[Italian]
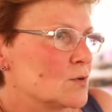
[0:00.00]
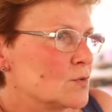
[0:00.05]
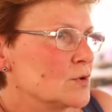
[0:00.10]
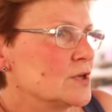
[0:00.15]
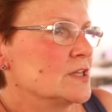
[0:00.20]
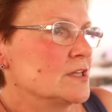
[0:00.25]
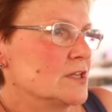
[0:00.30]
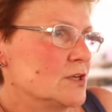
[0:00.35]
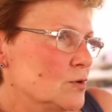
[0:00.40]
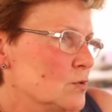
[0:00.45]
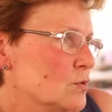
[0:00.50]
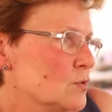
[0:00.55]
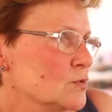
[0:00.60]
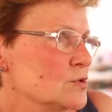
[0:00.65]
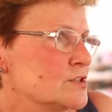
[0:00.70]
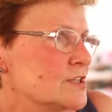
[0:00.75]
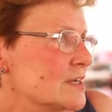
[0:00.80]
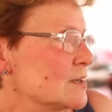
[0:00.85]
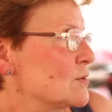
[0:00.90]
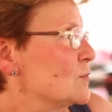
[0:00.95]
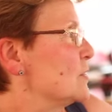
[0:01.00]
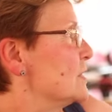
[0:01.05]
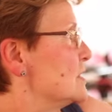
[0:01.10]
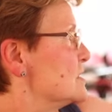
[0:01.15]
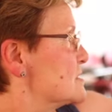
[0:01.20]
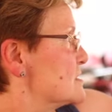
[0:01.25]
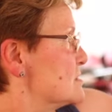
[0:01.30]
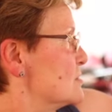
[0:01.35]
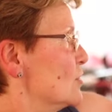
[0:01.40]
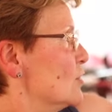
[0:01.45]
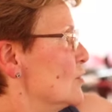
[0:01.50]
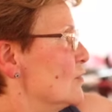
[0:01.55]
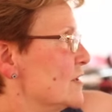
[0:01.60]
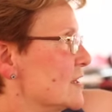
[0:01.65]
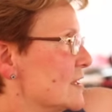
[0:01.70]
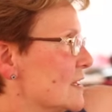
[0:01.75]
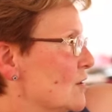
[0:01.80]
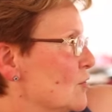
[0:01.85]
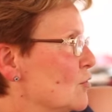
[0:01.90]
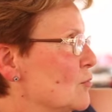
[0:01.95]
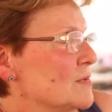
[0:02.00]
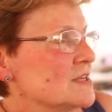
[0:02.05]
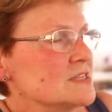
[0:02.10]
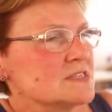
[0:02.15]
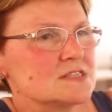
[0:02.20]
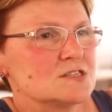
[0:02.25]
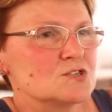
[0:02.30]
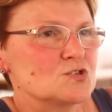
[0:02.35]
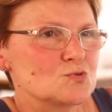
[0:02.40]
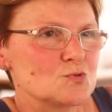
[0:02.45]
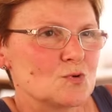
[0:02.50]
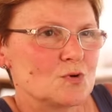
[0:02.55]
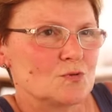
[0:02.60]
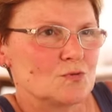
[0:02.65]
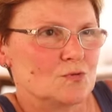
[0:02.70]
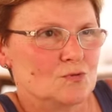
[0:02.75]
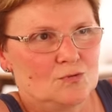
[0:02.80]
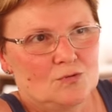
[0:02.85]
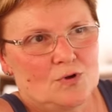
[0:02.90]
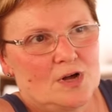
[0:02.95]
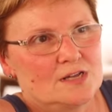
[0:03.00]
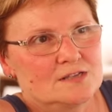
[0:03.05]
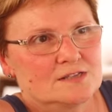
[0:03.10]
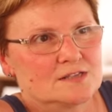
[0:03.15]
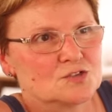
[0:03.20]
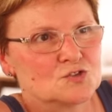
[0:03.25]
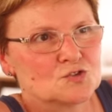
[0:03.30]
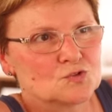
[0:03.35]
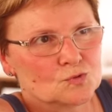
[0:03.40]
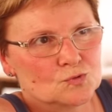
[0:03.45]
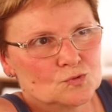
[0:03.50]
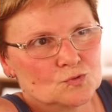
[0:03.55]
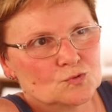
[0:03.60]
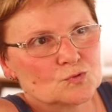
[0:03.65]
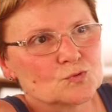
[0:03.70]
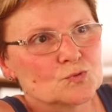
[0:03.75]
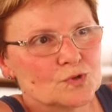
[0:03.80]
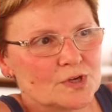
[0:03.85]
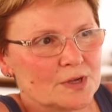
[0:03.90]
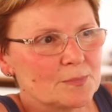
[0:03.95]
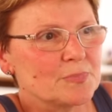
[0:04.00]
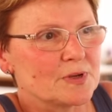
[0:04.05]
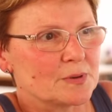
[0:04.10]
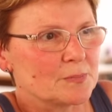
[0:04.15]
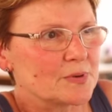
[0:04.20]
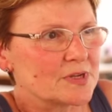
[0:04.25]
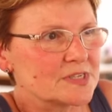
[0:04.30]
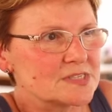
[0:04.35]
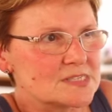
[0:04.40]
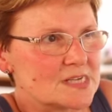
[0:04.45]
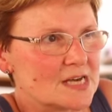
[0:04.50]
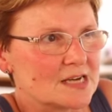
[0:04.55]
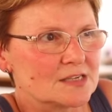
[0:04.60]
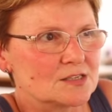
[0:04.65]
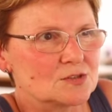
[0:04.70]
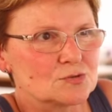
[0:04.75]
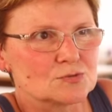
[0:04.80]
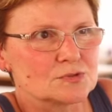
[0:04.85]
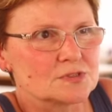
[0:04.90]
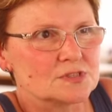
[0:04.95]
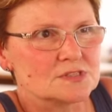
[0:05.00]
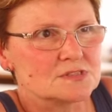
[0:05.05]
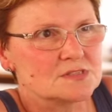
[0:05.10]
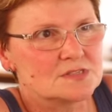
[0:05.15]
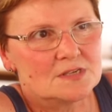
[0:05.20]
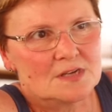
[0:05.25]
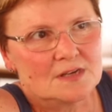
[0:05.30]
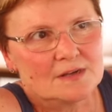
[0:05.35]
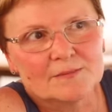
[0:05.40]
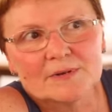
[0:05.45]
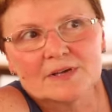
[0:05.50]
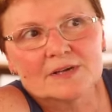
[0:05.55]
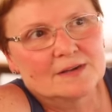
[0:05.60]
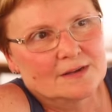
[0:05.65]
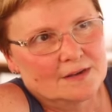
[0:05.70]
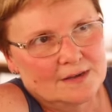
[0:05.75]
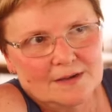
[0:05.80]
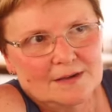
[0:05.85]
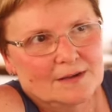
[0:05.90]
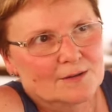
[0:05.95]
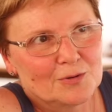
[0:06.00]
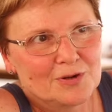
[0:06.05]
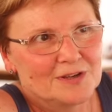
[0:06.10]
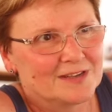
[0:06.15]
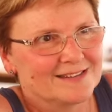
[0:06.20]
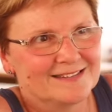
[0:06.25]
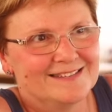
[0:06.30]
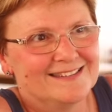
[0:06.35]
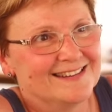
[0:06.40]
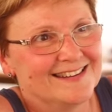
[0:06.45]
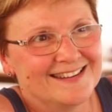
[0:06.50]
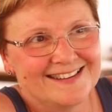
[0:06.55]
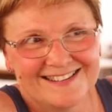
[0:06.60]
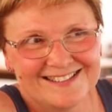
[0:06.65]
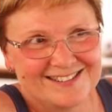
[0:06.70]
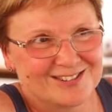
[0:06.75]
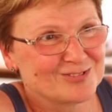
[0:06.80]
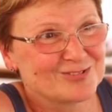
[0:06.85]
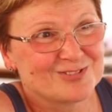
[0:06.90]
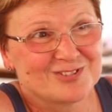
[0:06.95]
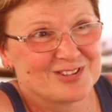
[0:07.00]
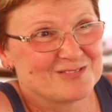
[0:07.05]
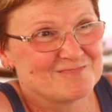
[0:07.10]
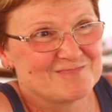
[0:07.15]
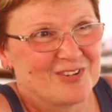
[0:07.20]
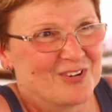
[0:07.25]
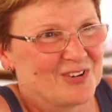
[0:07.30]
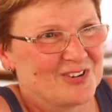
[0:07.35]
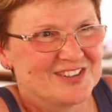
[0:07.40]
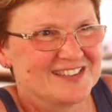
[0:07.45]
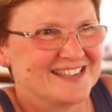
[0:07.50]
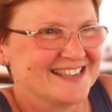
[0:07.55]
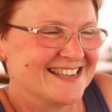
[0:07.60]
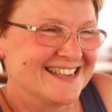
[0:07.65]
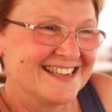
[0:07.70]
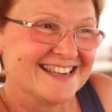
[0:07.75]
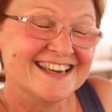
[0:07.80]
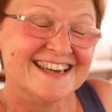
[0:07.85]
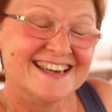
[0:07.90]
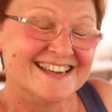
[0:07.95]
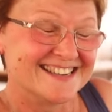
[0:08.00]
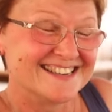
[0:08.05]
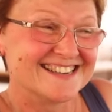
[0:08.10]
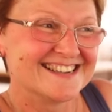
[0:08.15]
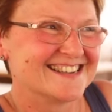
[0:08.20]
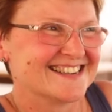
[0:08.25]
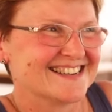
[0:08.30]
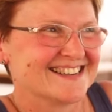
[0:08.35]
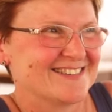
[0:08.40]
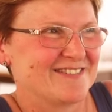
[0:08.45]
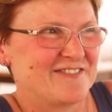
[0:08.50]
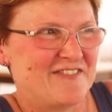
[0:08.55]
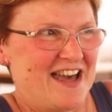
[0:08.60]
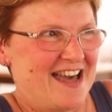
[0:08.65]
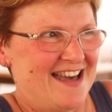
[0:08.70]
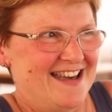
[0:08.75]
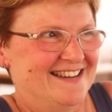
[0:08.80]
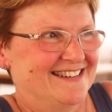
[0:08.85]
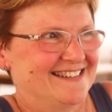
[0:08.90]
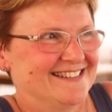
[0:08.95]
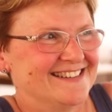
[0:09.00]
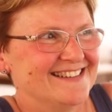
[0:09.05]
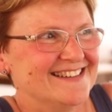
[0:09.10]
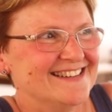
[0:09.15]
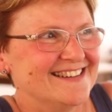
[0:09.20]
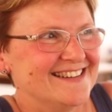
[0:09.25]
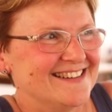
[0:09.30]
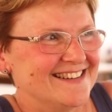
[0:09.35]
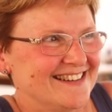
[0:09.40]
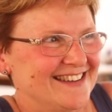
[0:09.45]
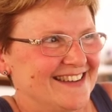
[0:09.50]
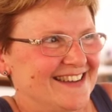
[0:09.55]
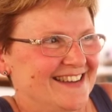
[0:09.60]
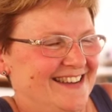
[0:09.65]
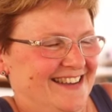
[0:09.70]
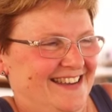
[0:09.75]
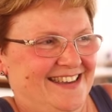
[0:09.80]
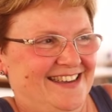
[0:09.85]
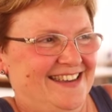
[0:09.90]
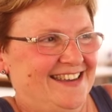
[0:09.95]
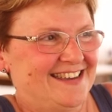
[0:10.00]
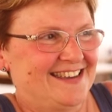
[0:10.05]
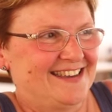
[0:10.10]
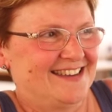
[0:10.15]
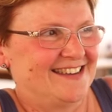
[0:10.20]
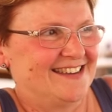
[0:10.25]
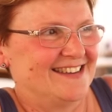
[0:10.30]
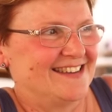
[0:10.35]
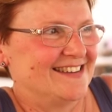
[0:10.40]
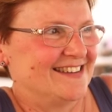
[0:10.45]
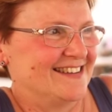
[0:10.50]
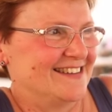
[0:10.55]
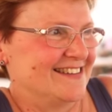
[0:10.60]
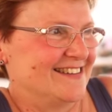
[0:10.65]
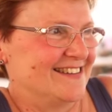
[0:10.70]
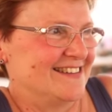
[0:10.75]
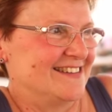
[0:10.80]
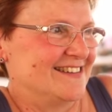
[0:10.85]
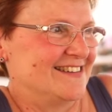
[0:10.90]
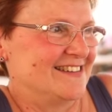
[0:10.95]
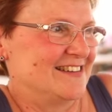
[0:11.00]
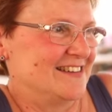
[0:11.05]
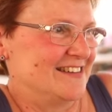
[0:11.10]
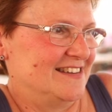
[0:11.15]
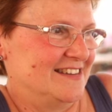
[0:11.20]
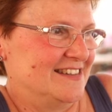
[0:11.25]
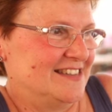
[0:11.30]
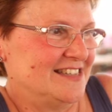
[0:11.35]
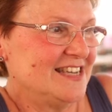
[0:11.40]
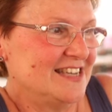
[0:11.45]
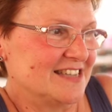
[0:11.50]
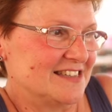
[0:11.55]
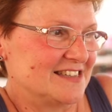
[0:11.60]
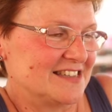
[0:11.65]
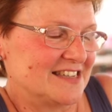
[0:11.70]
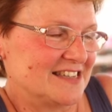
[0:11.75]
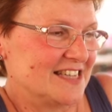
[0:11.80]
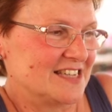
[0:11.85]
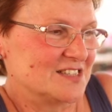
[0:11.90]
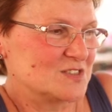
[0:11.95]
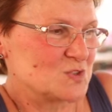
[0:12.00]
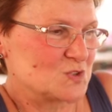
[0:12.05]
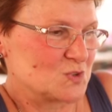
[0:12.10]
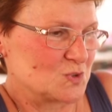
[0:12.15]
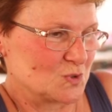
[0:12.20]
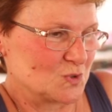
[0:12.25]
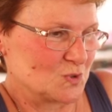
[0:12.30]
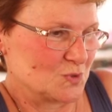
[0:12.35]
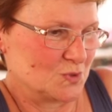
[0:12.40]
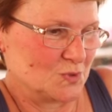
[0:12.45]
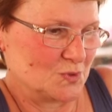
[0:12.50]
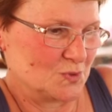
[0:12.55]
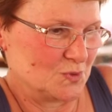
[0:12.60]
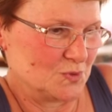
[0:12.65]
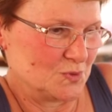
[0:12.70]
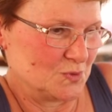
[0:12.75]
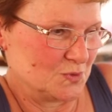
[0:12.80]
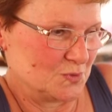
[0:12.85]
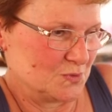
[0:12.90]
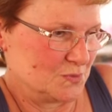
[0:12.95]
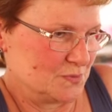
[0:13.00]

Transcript: quindi oltre a questo verranno messe giù altre strutture per pranzare tutti insieme quindi in tutti i modi fa. E niente, adesso